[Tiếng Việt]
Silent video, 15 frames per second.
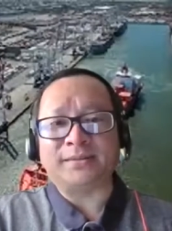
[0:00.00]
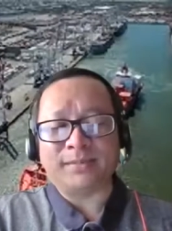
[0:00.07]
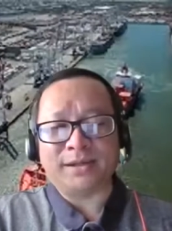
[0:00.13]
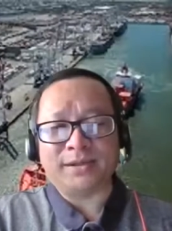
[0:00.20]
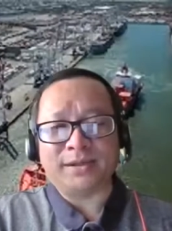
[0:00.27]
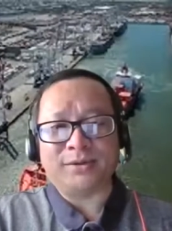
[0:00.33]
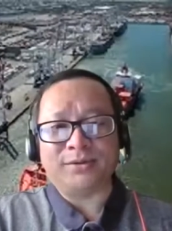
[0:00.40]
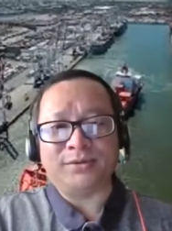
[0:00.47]

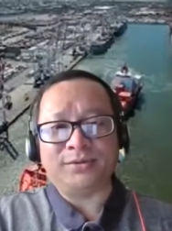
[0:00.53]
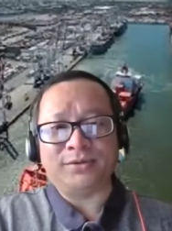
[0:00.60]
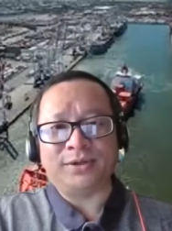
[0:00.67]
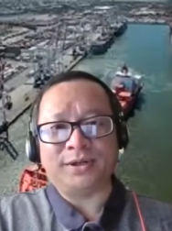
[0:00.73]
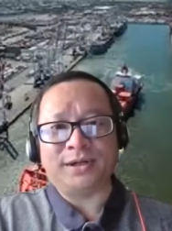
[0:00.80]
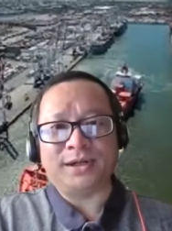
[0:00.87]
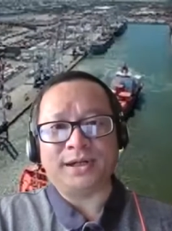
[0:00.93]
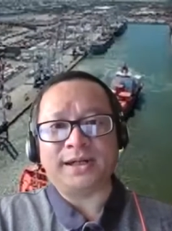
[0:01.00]
bao nhiêu
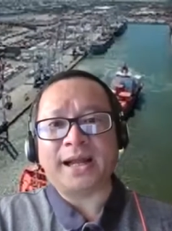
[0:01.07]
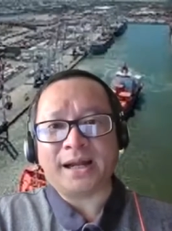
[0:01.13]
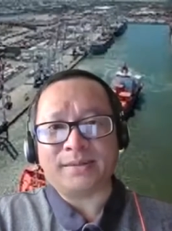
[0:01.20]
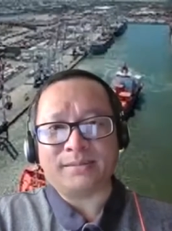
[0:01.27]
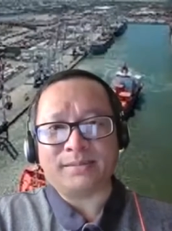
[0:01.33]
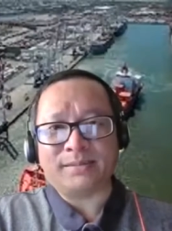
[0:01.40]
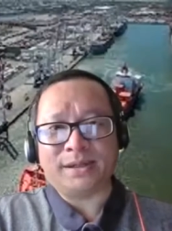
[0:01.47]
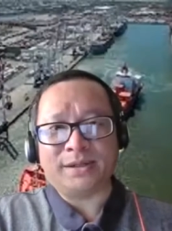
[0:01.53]
gọi là cát
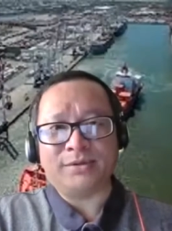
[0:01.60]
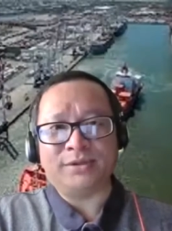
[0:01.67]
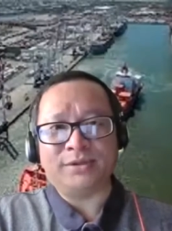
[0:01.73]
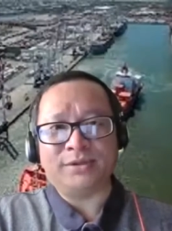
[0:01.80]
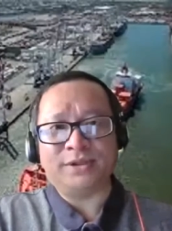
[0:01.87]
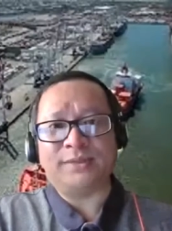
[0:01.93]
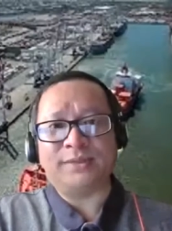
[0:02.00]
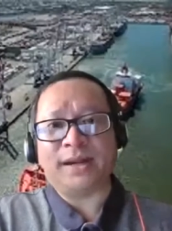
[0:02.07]
bao nhiêu
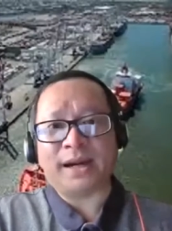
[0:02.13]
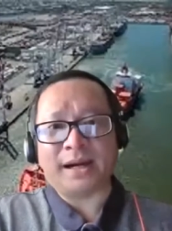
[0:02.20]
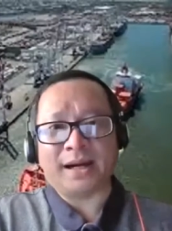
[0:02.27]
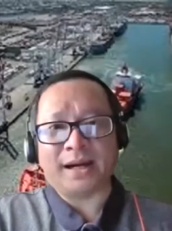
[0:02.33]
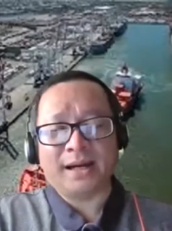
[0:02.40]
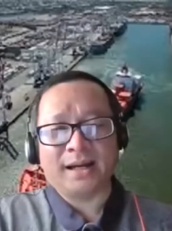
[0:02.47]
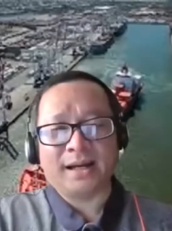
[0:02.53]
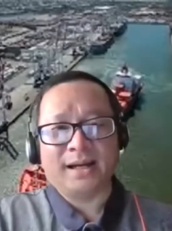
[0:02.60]
xi măng
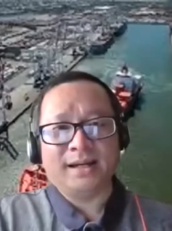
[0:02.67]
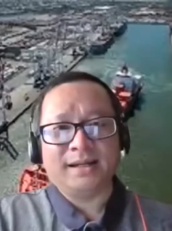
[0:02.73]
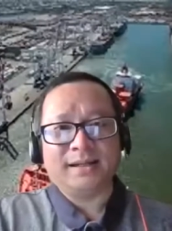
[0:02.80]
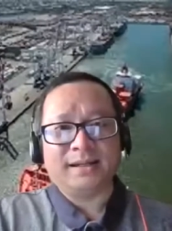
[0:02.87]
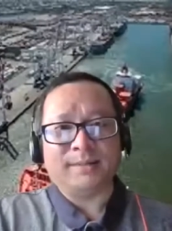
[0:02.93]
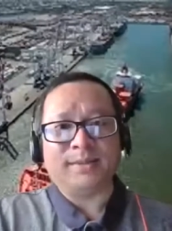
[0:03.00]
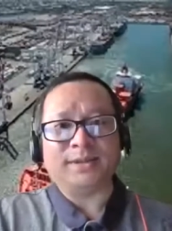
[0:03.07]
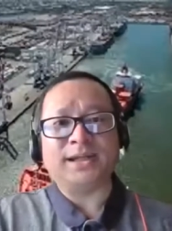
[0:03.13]

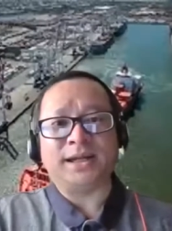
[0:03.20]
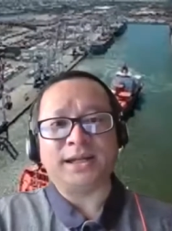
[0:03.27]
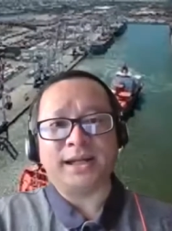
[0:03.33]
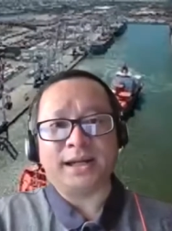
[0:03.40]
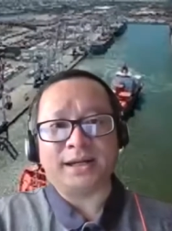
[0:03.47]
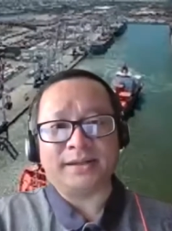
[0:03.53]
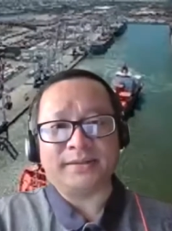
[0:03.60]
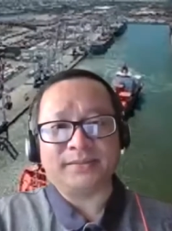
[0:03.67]
để mà xây cái
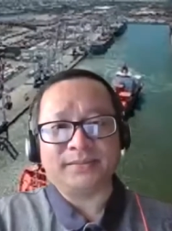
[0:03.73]
nhà đấy